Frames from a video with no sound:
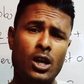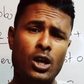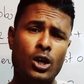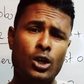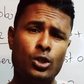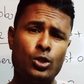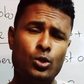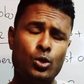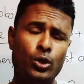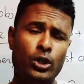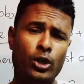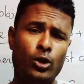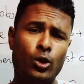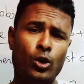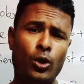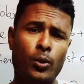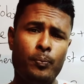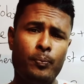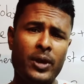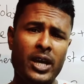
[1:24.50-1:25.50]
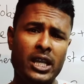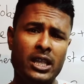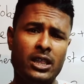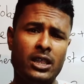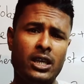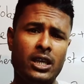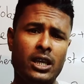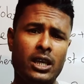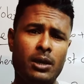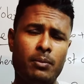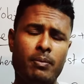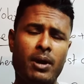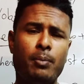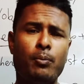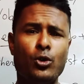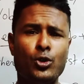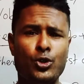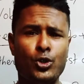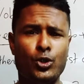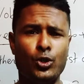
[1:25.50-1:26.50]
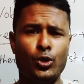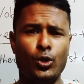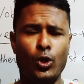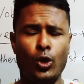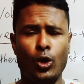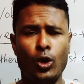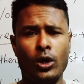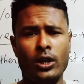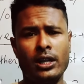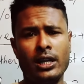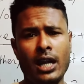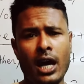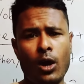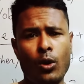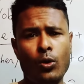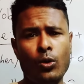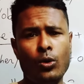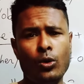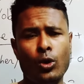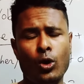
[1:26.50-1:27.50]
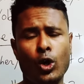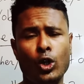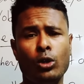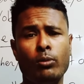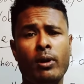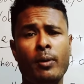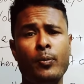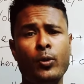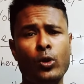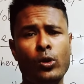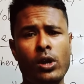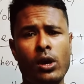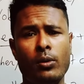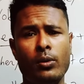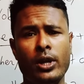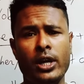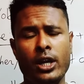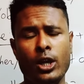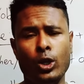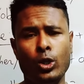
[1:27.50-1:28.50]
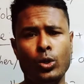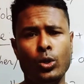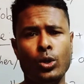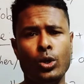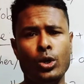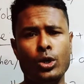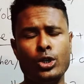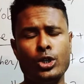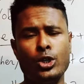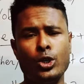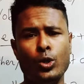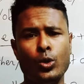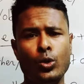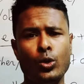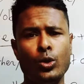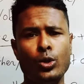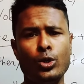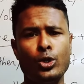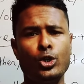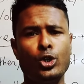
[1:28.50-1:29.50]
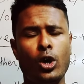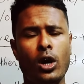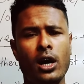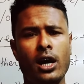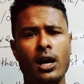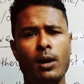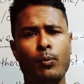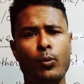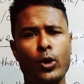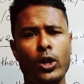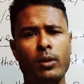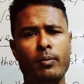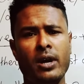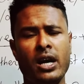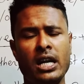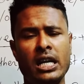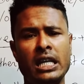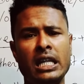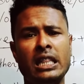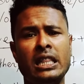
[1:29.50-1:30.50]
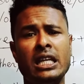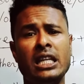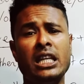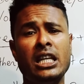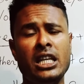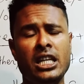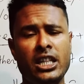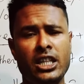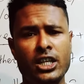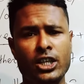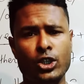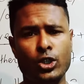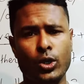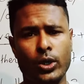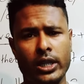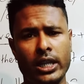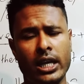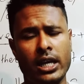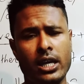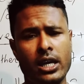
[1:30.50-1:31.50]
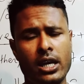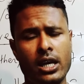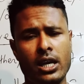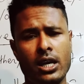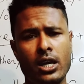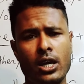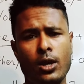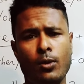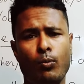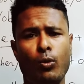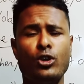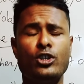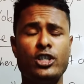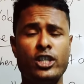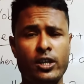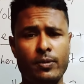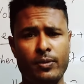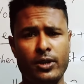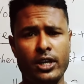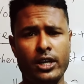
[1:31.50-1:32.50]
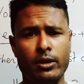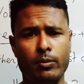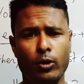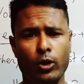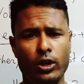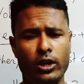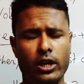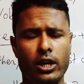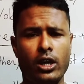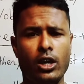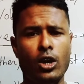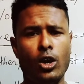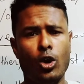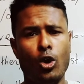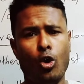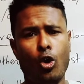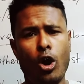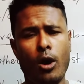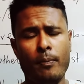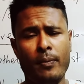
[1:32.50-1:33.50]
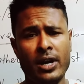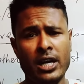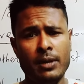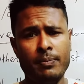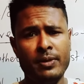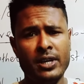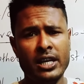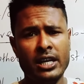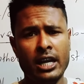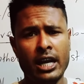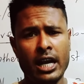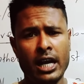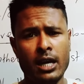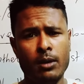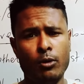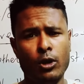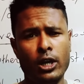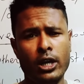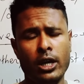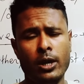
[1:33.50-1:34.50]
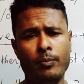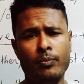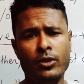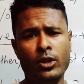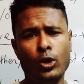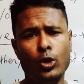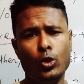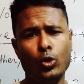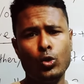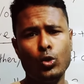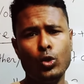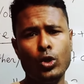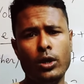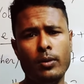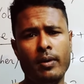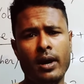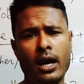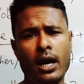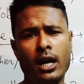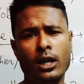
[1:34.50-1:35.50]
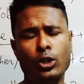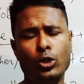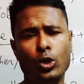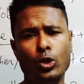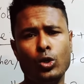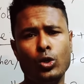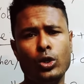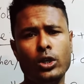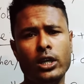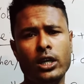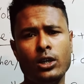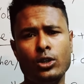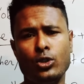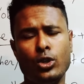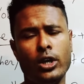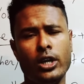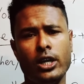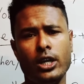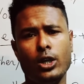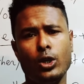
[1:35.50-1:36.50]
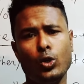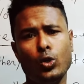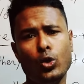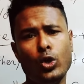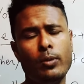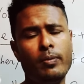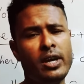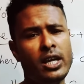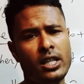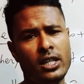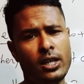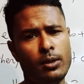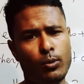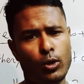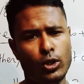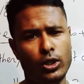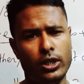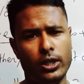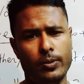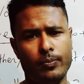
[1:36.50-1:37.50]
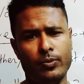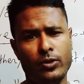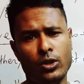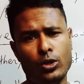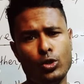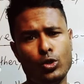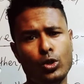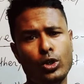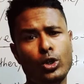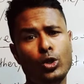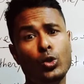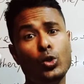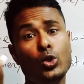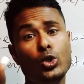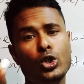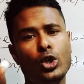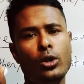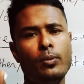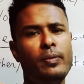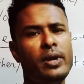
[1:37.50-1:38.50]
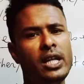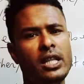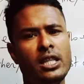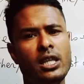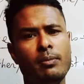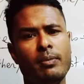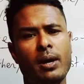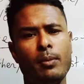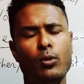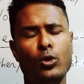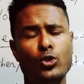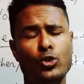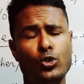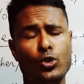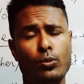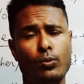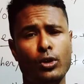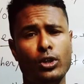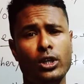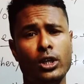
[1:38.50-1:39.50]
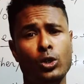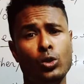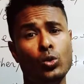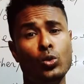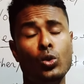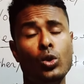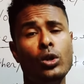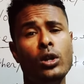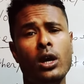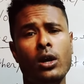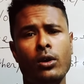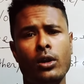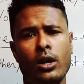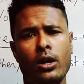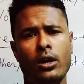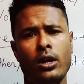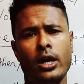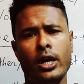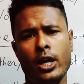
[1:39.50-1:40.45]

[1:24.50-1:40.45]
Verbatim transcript: যদি কোনো ব্যক্তি বা বস্তুর নাউন অথবা প্রোনাউনের দোষ গুণ সংখ্যা পরিমাণ ইত্যাদি নির্দেশ করে তাকে পজিটিভ ডিগ্রি বলে কম্পারেটিভ ডিগ্রি কাকে বলে দুই বা ততদিক সরি দুই ব্যক্তির মধ্যে যদি দুজন ব্যক্তি বা বস্তুর মধ্যে তুলনা করা হয়